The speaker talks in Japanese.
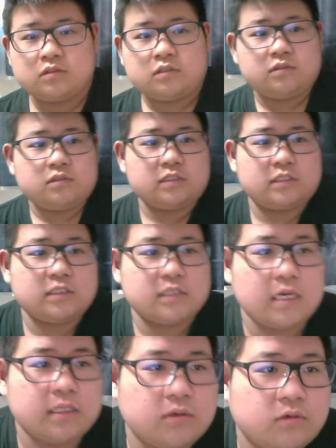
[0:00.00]
通知し
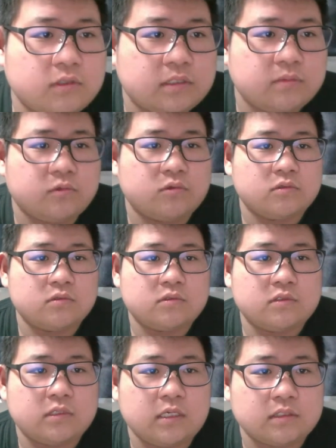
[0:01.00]
ないでほしいもん、
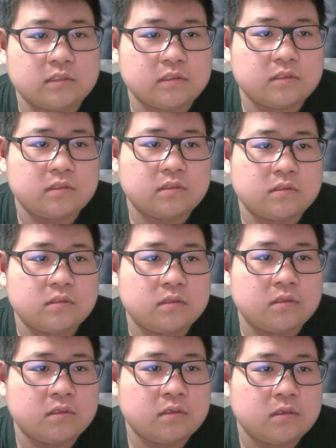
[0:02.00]
ツイキャス。
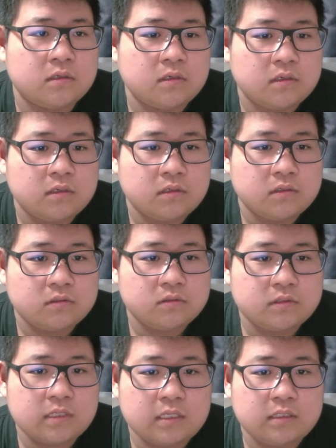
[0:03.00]

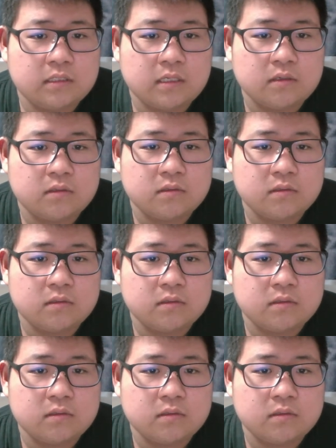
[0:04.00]
うざいんだよ。